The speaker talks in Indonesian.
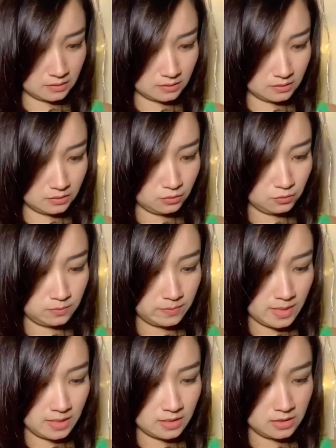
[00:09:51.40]

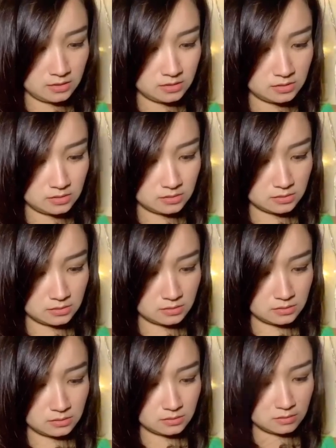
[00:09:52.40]
tumpah guys
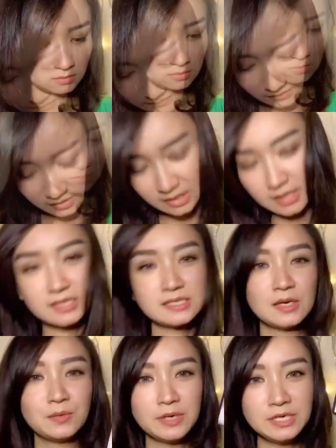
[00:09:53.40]
Oke okay, next
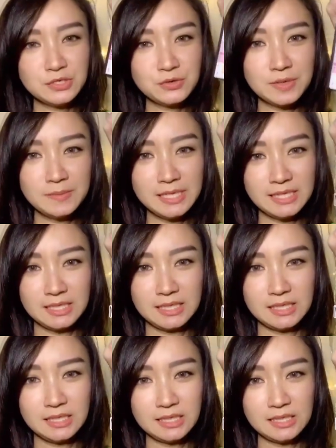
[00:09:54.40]
aku ada juga beli
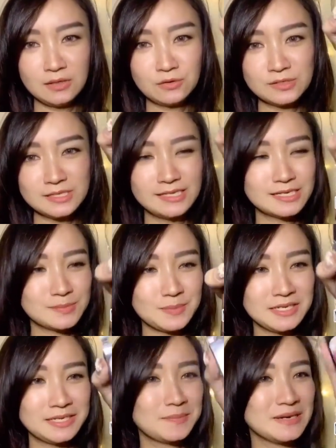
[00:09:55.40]
ini Ini concealer
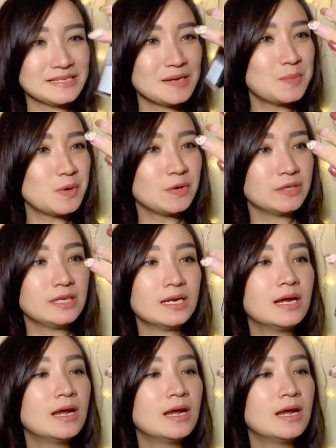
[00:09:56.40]
sepanjang masa pokoknya